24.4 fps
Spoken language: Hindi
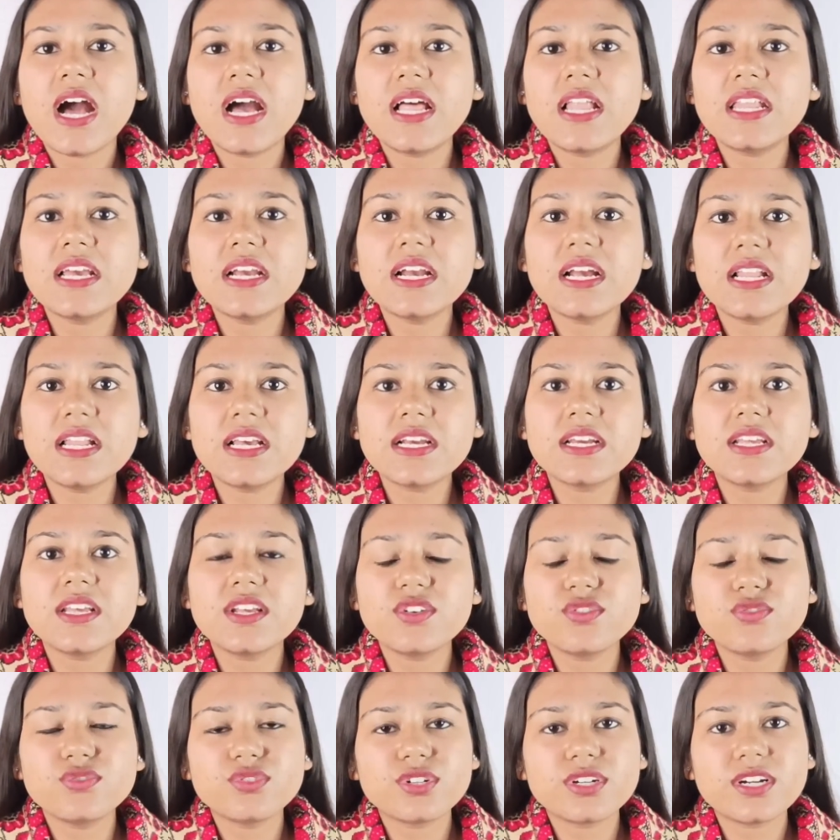अलग अलग
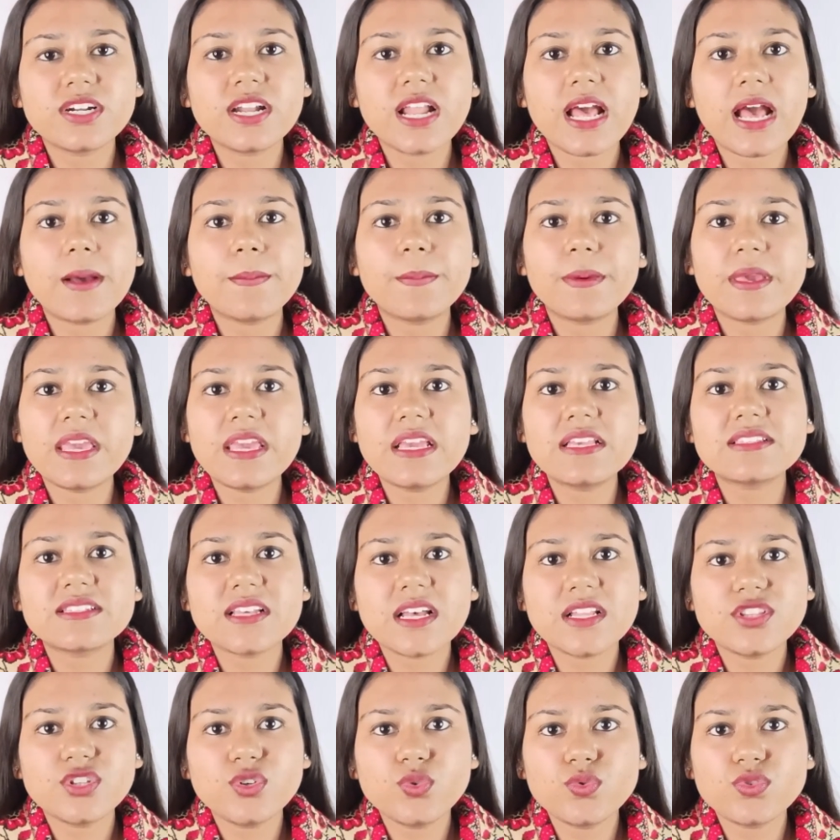इंग्रेडिएंट आप एक
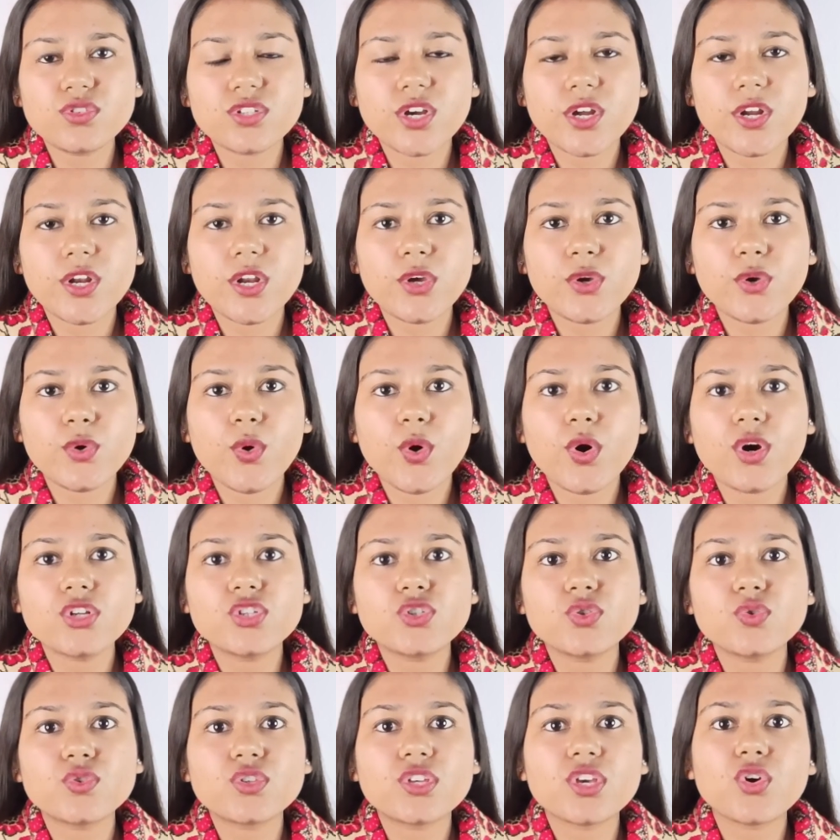साथ यूज कर लोगे और
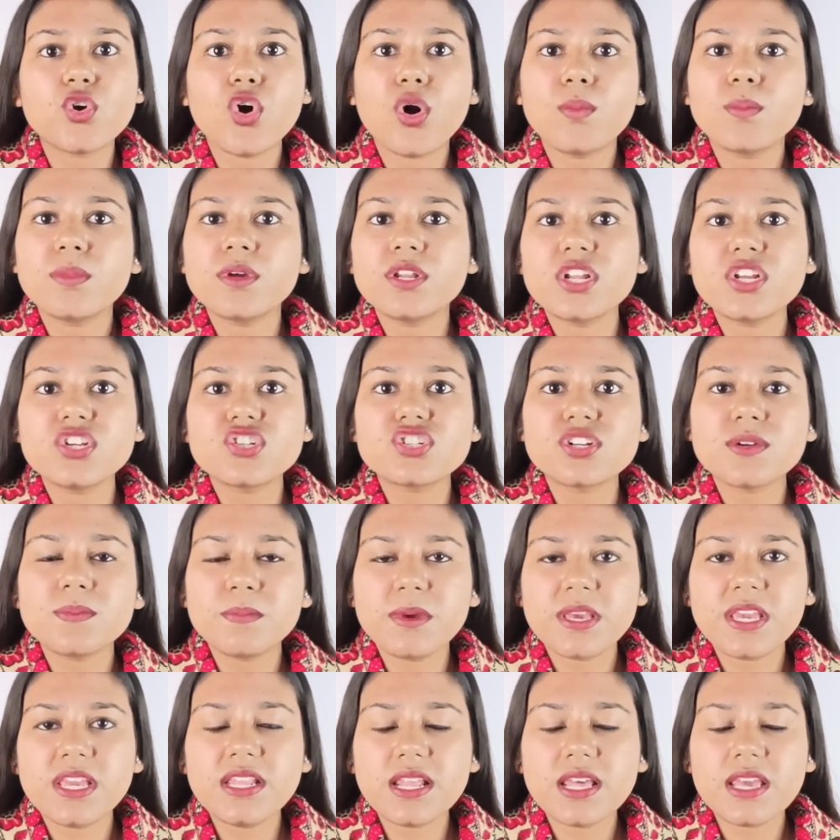जो उसकी कॉम्बिनेशन
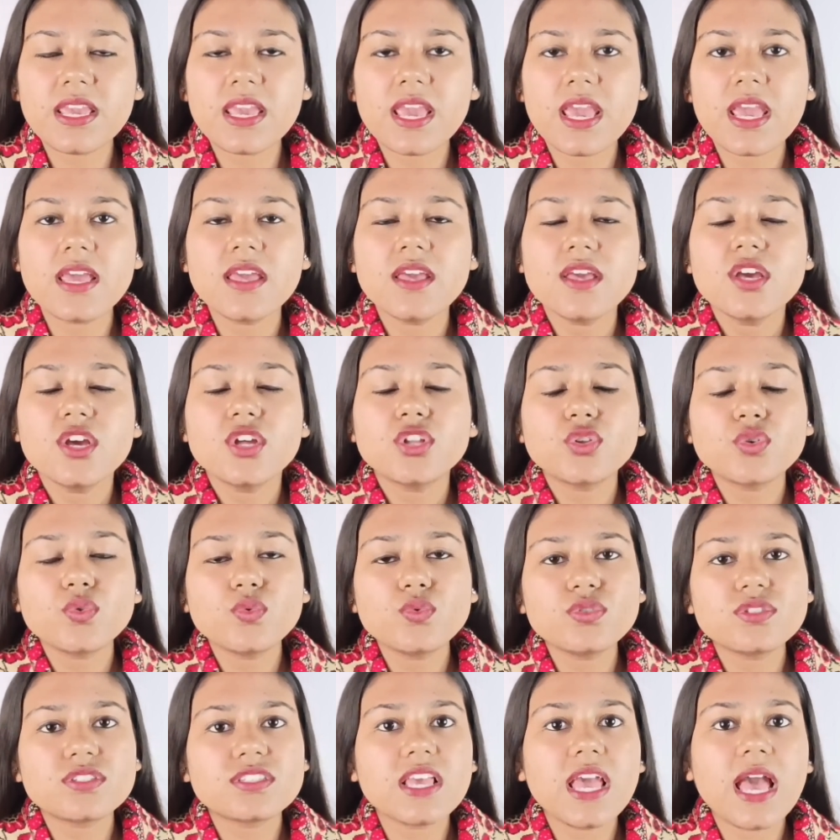भी नहीं है तो
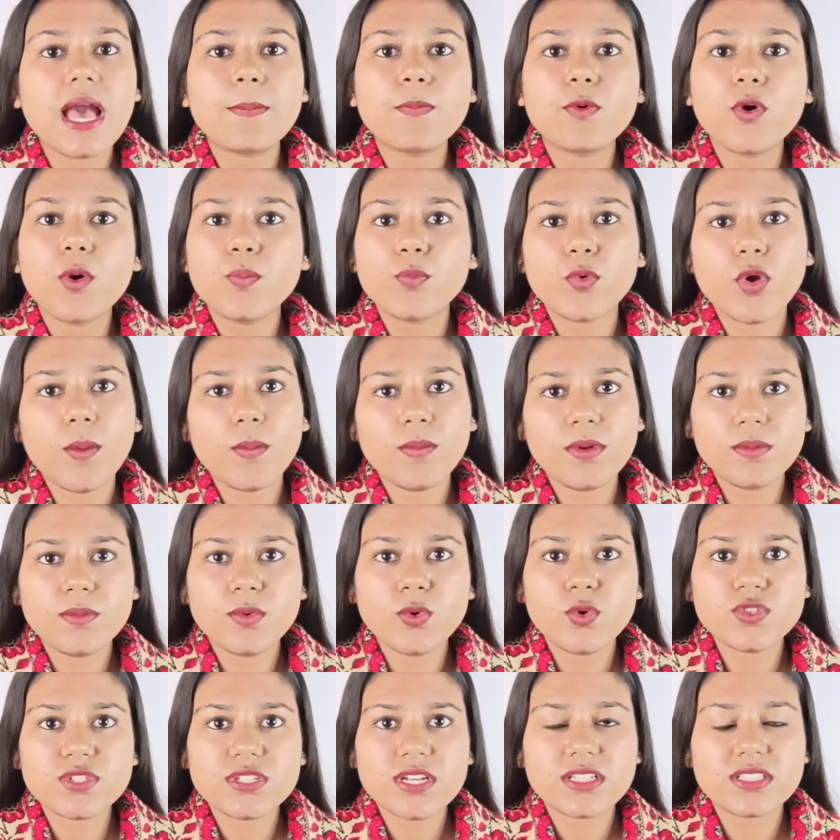उससे आपको
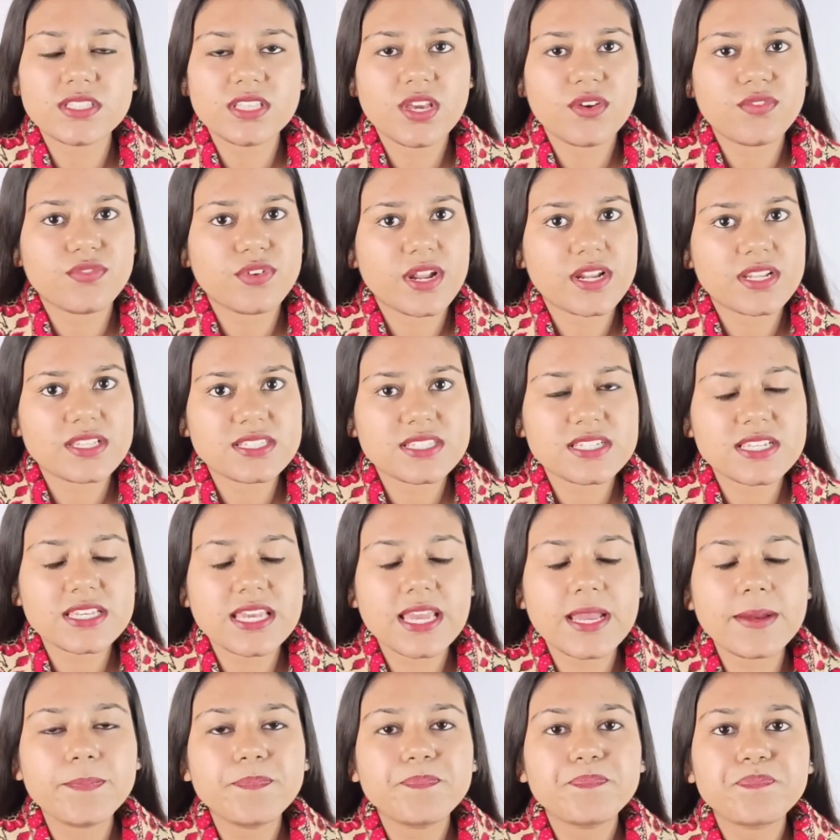प्रॉब्लम हो सकती है फ्रेंड्स
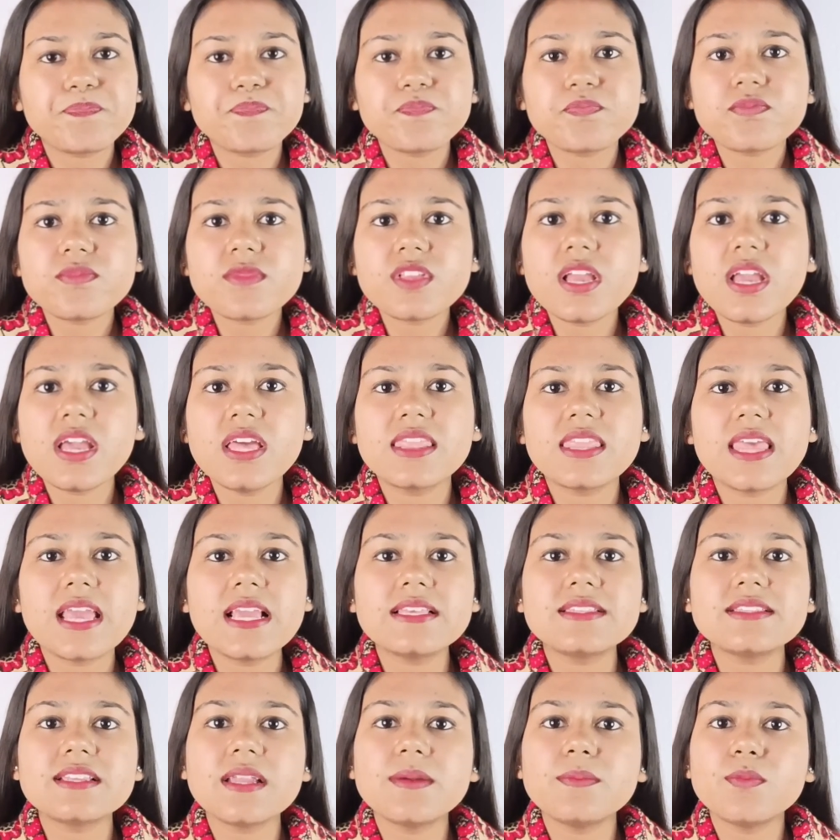ठीक है
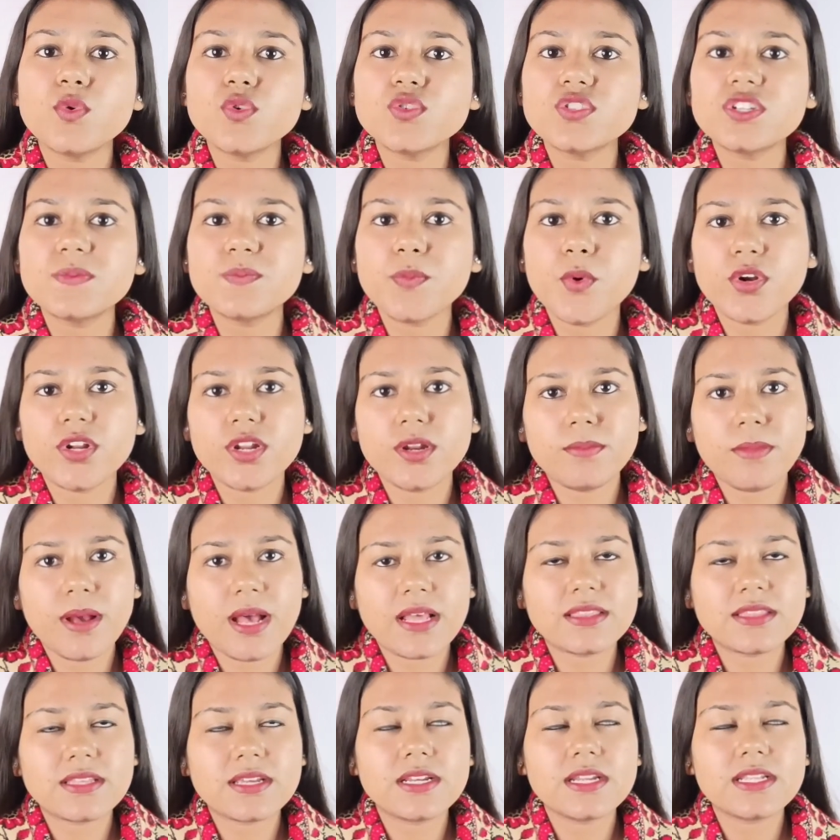नेक्स्ट एंड मोस्ट इम्पॉर्टेंट
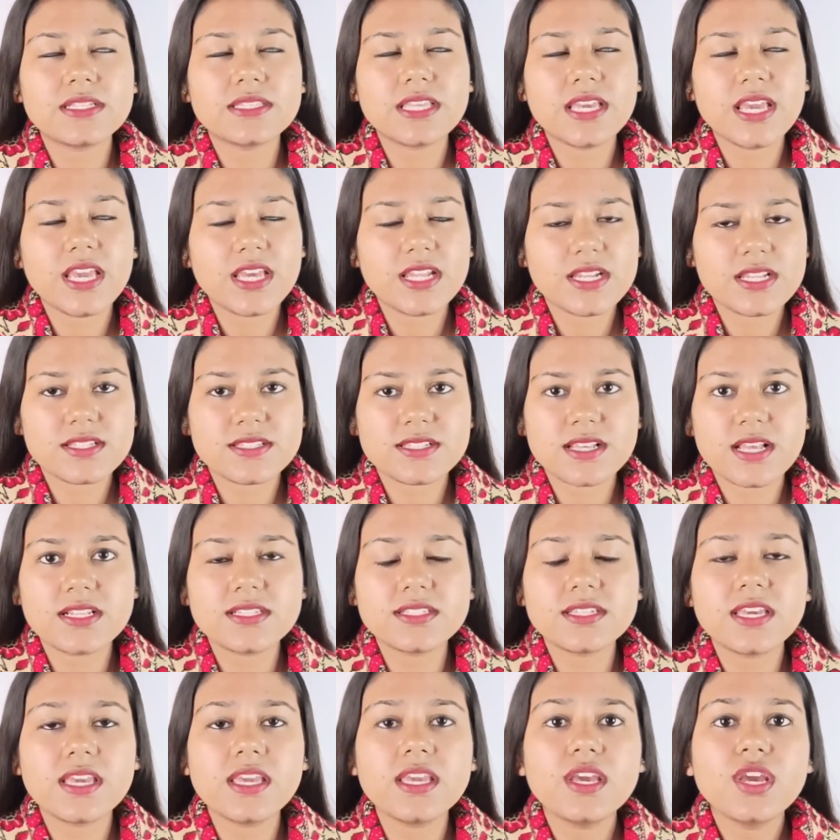बात कर लेते हैं
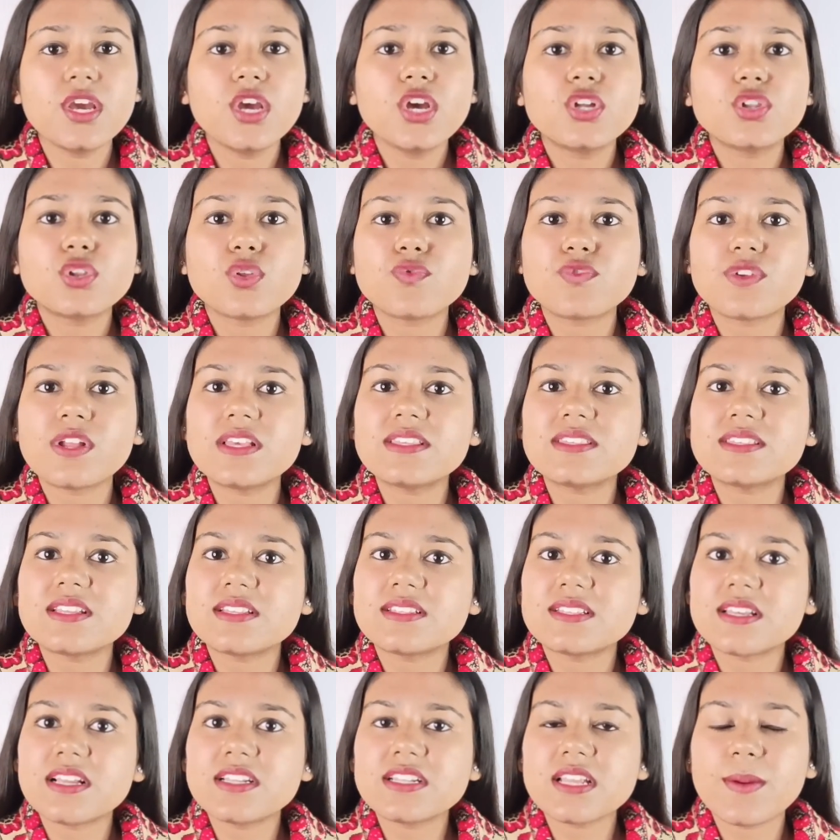रिजल्ट की तो फ्रेंड्स
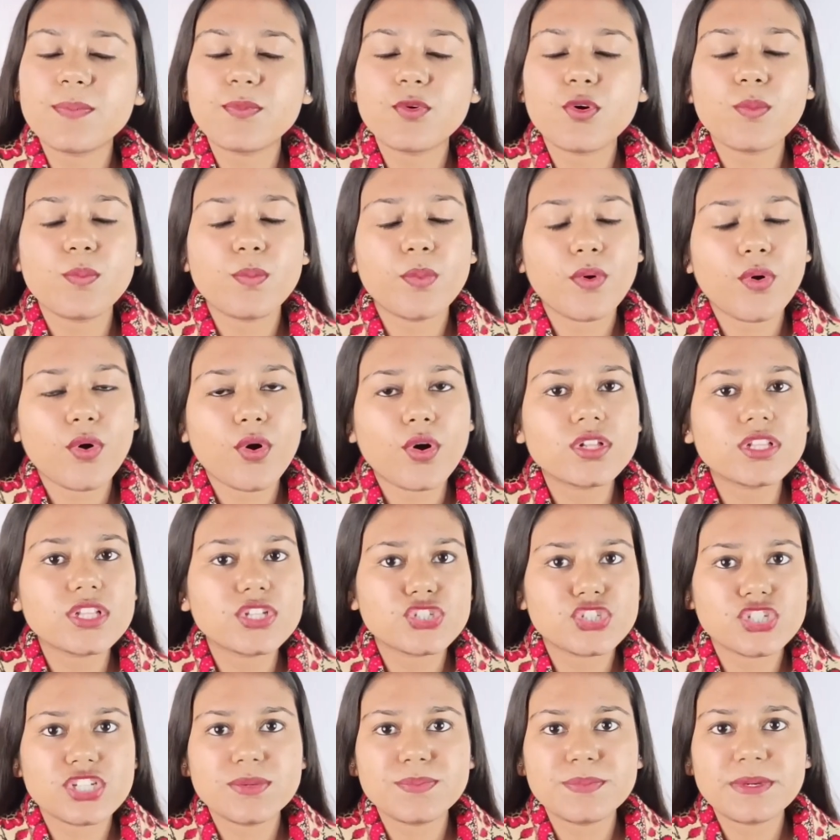रिजल्ट आपको बहुत
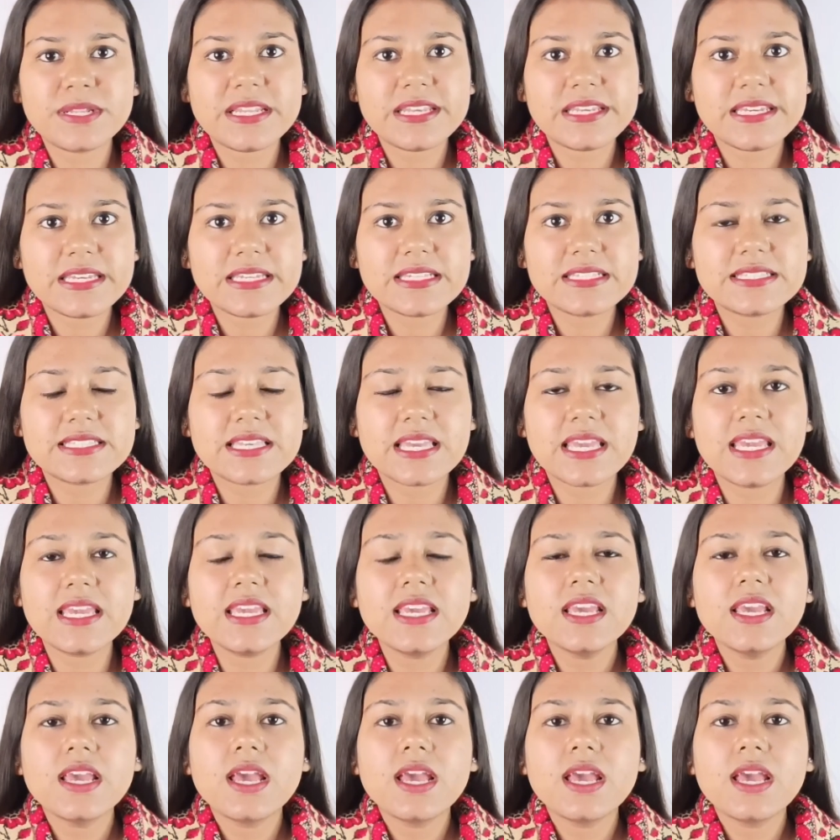अच्छी मिलेगी इसकी